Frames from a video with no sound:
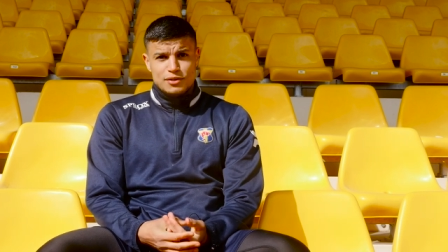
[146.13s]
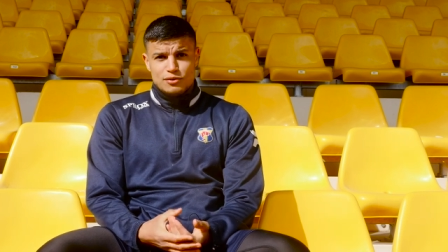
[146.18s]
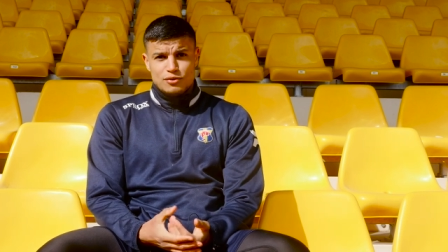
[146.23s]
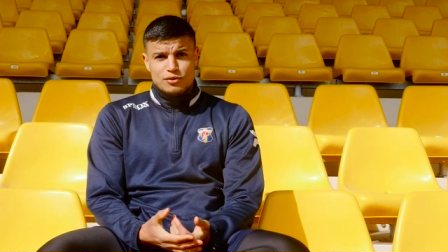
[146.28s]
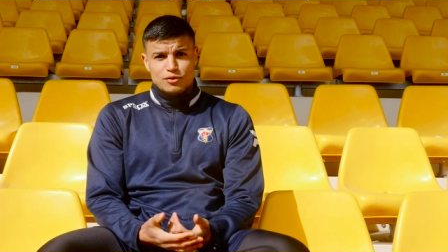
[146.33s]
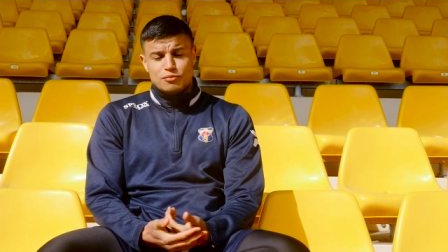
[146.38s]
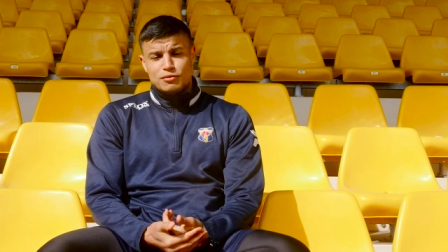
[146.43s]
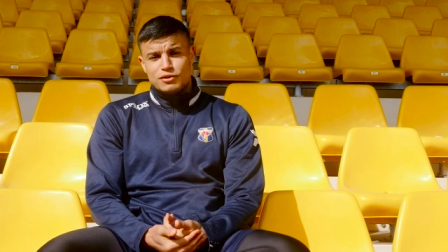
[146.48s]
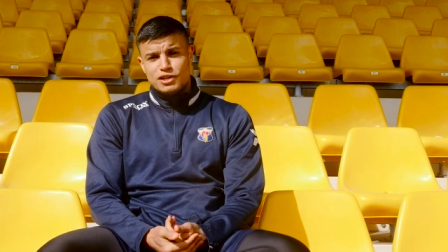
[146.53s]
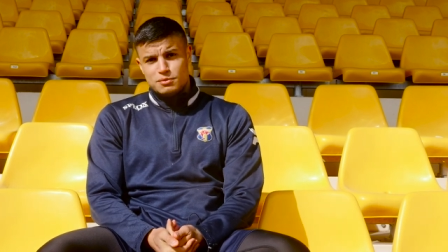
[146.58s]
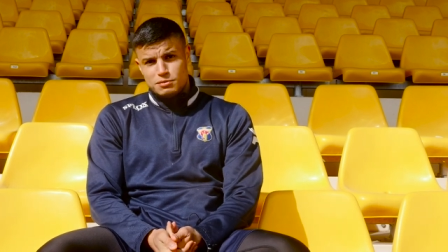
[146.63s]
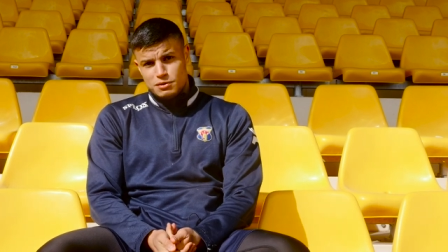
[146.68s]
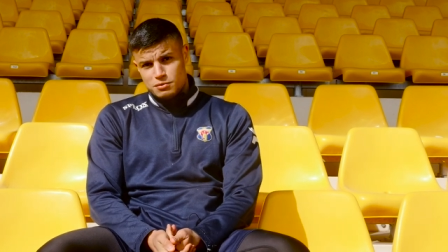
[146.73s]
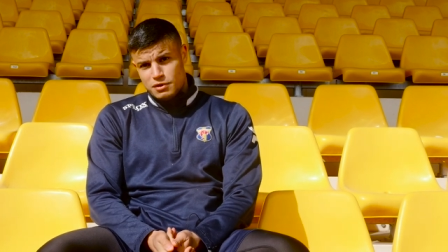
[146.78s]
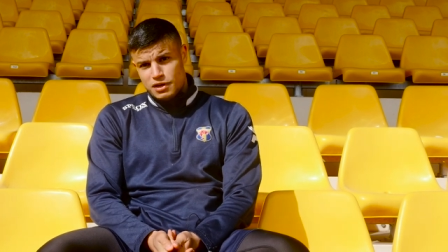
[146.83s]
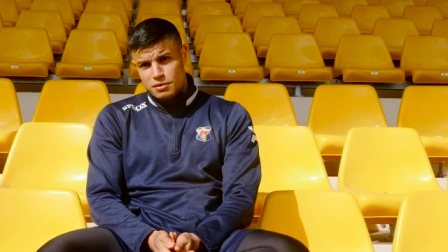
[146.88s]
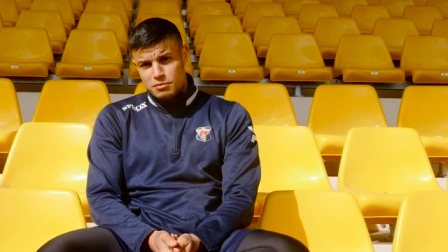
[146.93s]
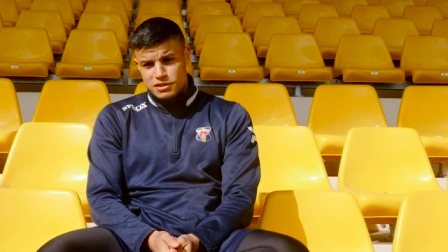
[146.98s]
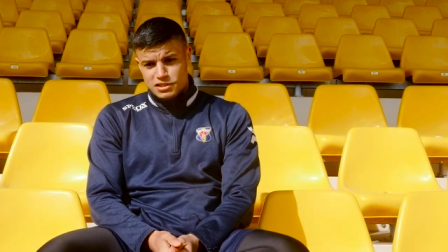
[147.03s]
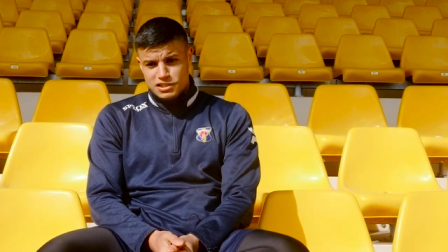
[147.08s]
Donc, mon ami
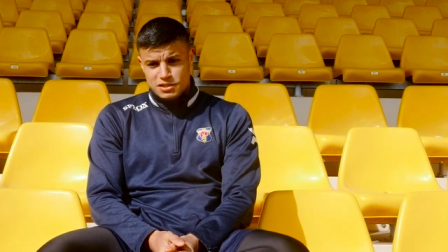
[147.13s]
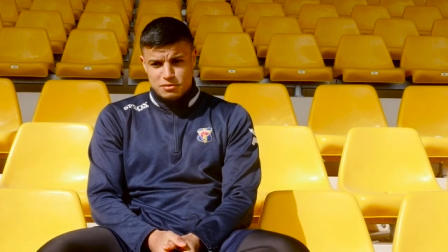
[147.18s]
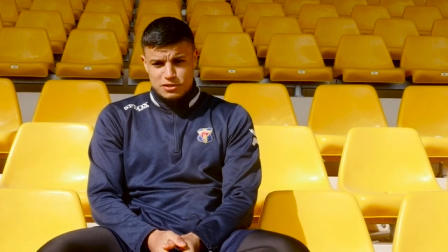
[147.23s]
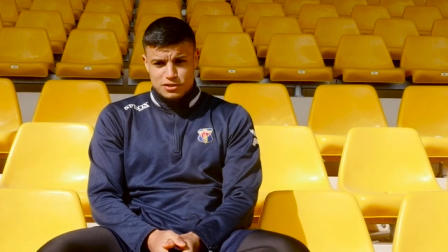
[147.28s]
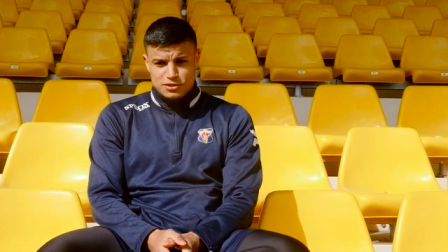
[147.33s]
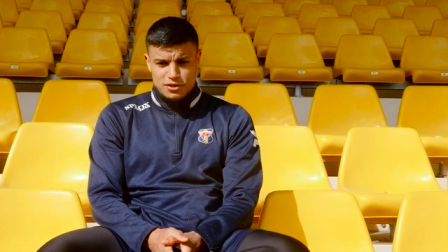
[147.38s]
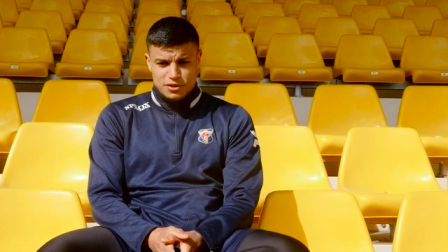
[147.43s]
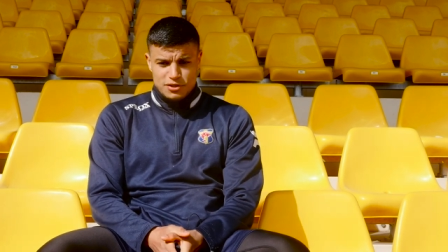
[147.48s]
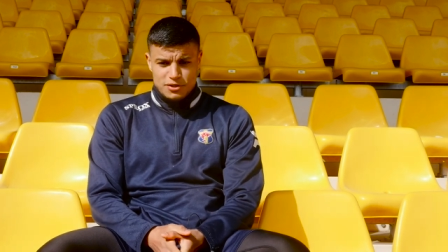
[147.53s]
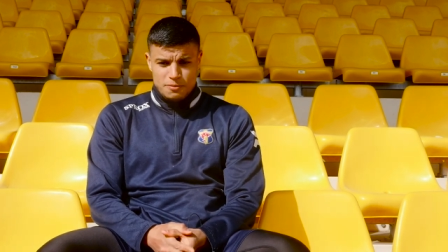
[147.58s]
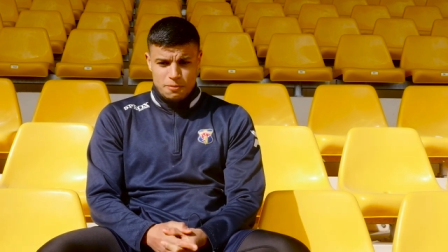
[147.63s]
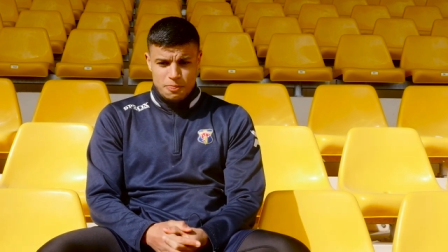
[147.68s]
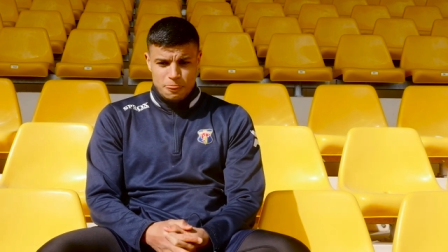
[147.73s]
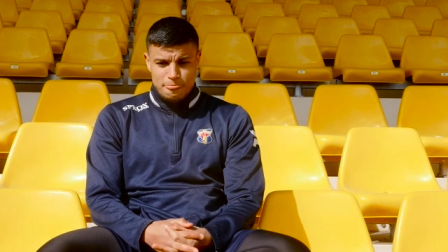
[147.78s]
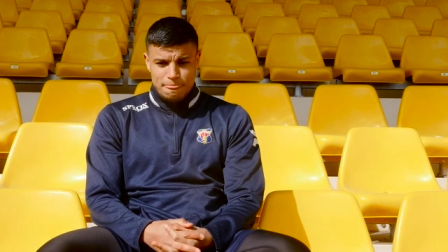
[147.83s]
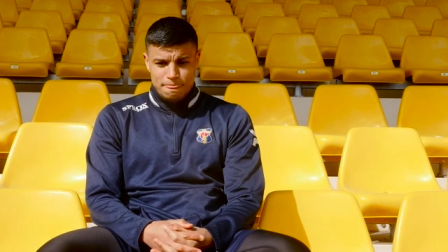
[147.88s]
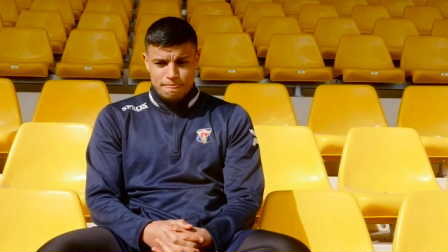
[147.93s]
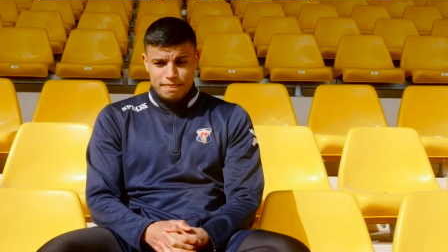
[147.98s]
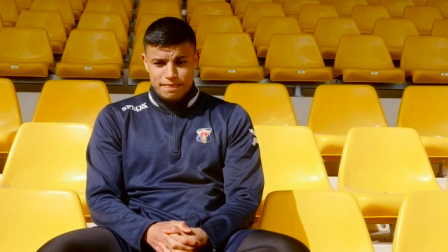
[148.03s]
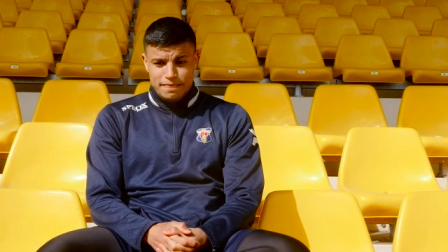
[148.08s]
me ramène chez ma soeur.
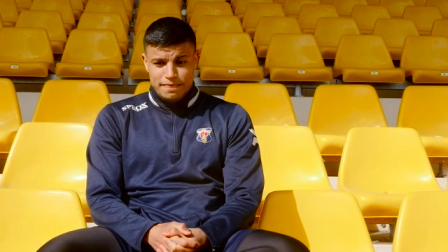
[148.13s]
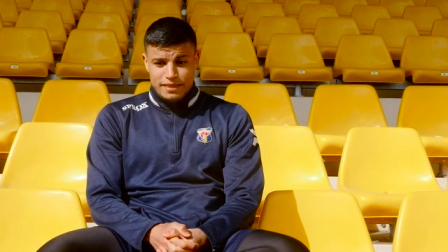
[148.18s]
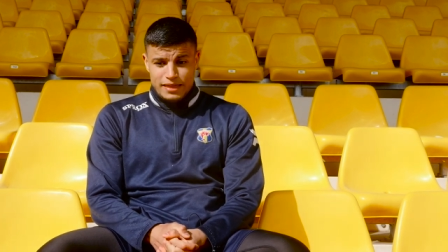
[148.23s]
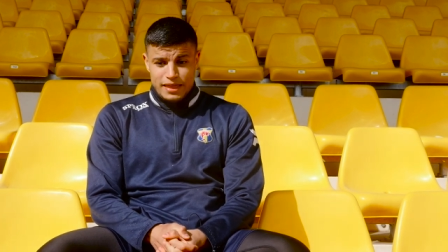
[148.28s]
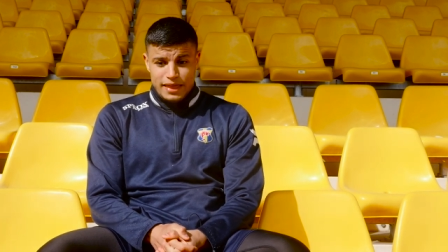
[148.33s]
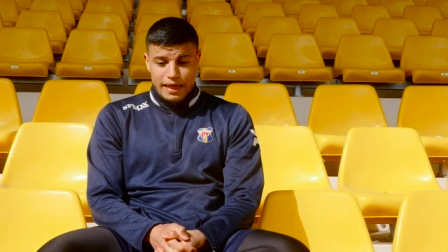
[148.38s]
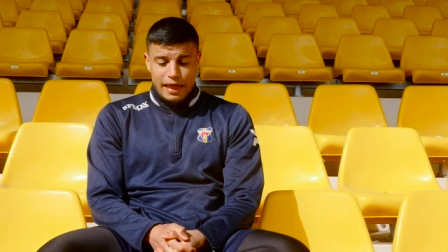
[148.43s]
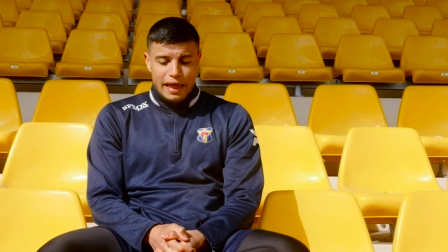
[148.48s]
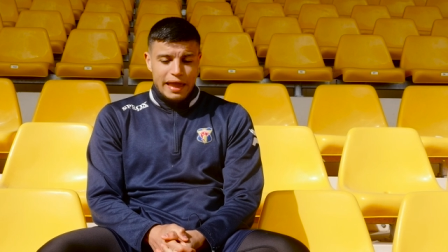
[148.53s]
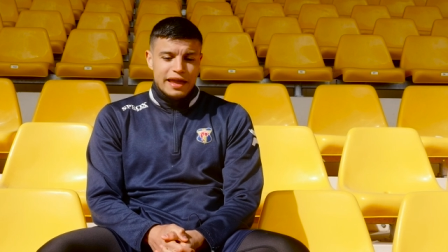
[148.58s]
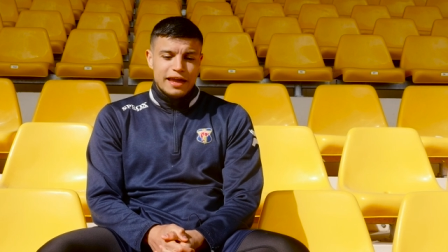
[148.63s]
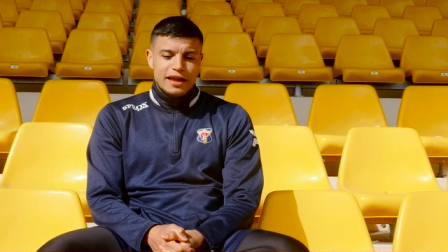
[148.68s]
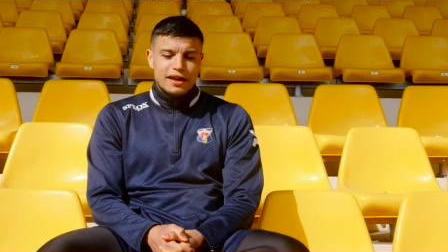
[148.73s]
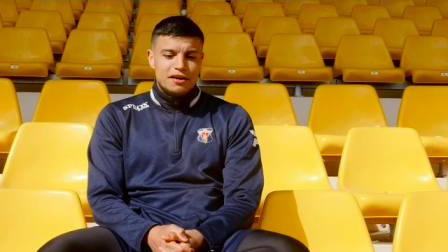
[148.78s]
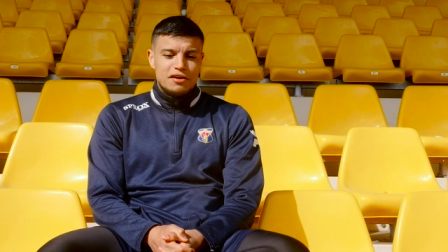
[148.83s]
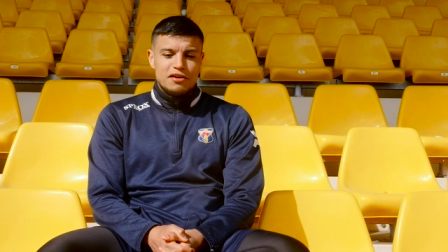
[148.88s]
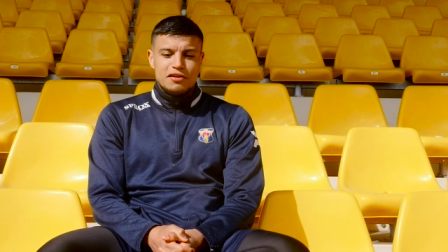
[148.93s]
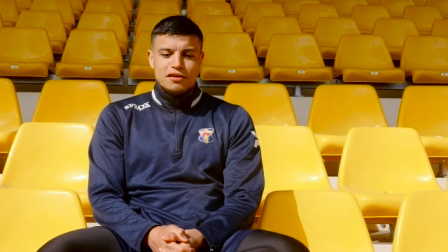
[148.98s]
Et,